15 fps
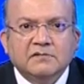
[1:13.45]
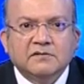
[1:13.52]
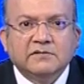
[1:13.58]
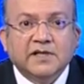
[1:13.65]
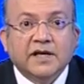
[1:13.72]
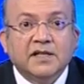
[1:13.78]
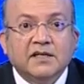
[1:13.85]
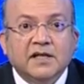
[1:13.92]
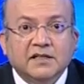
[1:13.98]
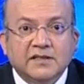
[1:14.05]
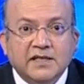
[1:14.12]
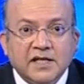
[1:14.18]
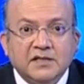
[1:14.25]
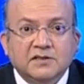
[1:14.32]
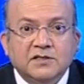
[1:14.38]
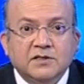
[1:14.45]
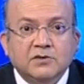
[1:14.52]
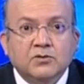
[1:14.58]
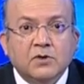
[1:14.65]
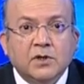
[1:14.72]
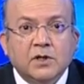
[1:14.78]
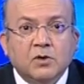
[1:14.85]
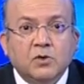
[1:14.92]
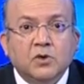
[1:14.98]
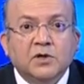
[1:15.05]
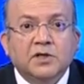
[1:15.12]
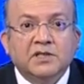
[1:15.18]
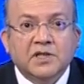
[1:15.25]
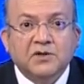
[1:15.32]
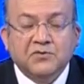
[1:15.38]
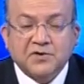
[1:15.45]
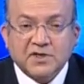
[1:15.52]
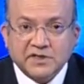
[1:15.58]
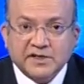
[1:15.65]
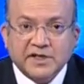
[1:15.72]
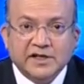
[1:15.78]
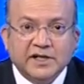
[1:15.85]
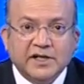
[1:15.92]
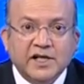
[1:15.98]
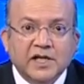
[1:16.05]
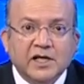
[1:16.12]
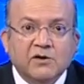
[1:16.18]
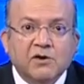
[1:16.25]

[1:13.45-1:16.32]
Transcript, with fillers: जाहिर करते हैं एक चीज़ को कि लोग इतने फ्रस्ट्रेटेड हैं कि